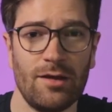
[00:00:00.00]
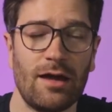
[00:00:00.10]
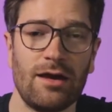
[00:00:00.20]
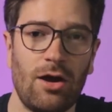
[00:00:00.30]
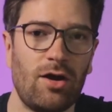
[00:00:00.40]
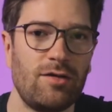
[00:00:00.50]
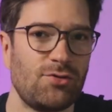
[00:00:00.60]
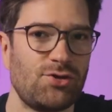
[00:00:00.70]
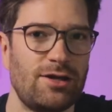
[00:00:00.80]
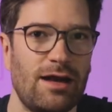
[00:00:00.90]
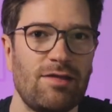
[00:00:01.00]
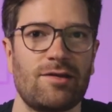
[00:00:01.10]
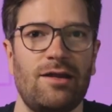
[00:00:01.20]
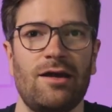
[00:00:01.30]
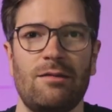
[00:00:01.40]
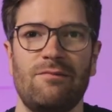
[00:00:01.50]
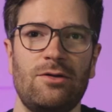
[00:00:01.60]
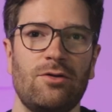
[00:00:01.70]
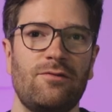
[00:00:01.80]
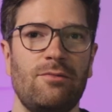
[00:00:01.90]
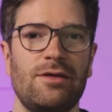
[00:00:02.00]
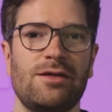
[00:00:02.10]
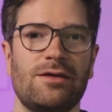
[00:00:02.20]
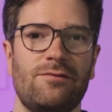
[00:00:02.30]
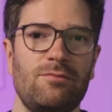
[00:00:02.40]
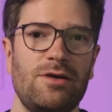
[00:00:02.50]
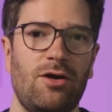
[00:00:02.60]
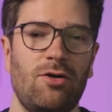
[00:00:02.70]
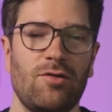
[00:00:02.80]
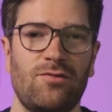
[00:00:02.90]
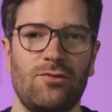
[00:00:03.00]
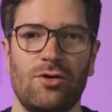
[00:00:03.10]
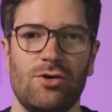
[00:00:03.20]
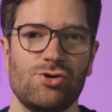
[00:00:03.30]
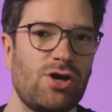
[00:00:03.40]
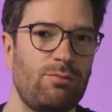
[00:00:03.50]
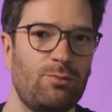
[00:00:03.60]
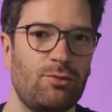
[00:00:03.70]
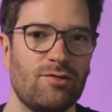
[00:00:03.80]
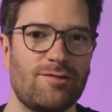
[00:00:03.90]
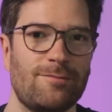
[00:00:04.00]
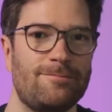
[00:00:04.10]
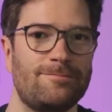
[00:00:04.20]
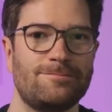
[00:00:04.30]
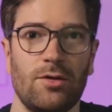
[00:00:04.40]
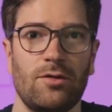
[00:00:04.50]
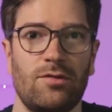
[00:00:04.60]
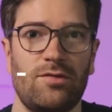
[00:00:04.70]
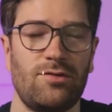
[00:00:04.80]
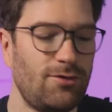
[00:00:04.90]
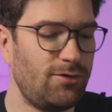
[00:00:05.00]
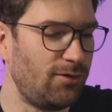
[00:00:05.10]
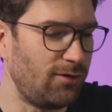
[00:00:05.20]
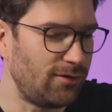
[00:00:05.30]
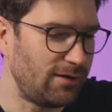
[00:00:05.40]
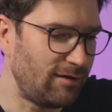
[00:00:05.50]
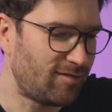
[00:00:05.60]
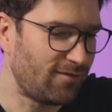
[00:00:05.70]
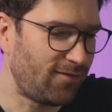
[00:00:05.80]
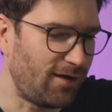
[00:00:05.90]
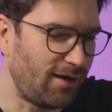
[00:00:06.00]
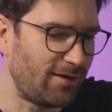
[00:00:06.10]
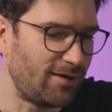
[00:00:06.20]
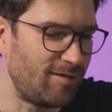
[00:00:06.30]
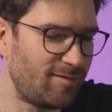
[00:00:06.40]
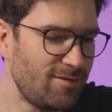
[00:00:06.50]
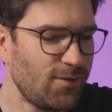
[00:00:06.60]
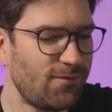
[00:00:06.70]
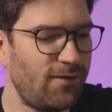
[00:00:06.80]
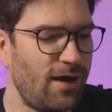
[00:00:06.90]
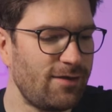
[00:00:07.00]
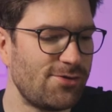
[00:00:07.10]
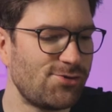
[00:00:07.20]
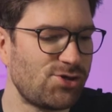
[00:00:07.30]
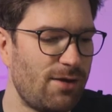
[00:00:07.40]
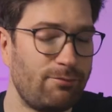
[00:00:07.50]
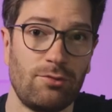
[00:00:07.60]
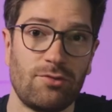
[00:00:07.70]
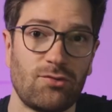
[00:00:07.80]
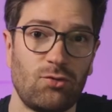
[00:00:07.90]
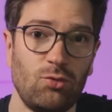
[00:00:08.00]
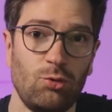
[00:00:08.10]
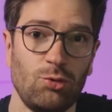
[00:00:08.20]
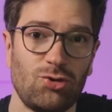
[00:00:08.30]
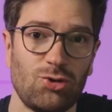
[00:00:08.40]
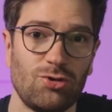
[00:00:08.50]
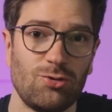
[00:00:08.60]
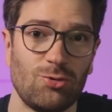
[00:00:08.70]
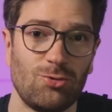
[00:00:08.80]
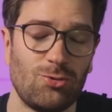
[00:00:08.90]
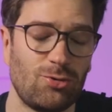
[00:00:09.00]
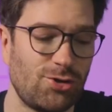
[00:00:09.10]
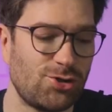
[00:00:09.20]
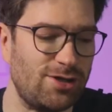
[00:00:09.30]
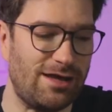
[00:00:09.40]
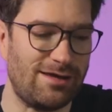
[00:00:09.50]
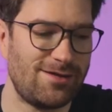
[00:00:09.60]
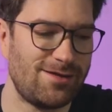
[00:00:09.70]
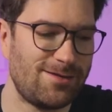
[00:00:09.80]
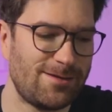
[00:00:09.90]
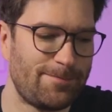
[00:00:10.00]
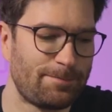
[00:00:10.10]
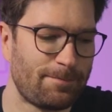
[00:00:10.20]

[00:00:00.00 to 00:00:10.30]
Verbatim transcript: Daher auch an dieser Stelle eine ganz klare Empfehlung für mich, äh, von mir aus, für Shampoo-Bürsten. So, die nächste Frage. Sind Sulfate in Shampoos gut oder schlecht?